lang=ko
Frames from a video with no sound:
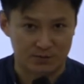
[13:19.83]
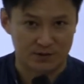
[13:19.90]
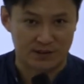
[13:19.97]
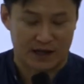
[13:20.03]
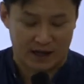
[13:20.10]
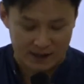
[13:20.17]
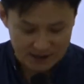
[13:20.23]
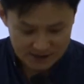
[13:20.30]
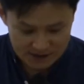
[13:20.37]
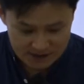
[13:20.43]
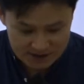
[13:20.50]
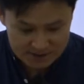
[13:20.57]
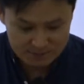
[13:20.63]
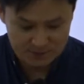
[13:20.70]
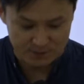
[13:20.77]
붙여줍니다.
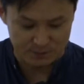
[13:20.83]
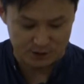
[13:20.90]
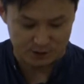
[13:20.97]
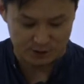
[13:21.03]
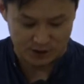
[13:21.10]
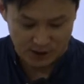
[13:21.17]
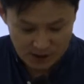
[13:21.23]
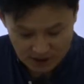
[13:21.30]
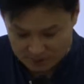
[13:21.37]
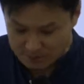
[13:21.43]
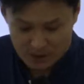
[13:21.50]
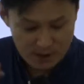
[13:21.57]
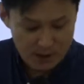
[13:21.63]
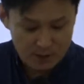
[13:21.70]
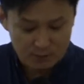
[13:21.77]
이른 민문이 톡.
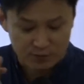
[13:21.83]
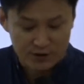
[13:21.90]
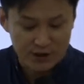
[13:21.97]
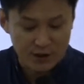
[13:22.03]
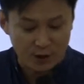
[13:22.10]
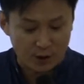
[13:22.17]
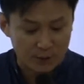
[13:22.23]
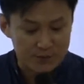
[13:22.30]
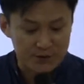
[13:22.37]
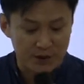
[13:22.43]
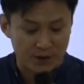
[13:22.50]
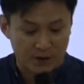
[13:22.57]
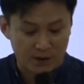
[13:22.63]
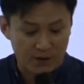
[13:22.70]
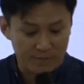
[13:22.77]
그럼 문의가
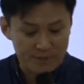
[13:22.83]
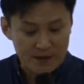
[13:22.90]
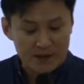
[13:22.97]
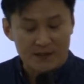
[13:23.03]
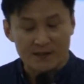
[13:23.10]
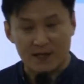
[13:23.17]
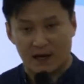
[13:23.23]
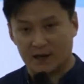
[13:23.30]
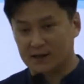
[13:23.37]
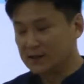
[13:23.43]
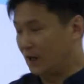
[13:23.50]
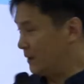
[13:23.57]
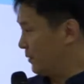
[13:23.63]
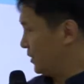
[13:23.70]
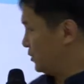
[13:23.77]
없어요. 자,
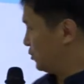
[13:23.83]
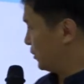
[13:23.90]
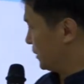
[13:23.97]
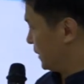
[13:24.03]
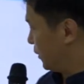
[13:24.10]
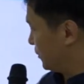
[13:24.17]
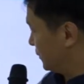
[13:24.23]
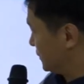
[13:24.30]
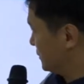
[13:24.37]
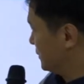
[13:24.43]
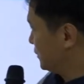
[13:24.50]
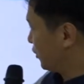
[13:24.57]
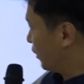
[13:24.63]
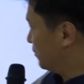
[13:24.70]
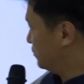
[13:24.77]
그 다음에 여기
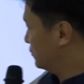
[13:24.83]
나오는 게 이제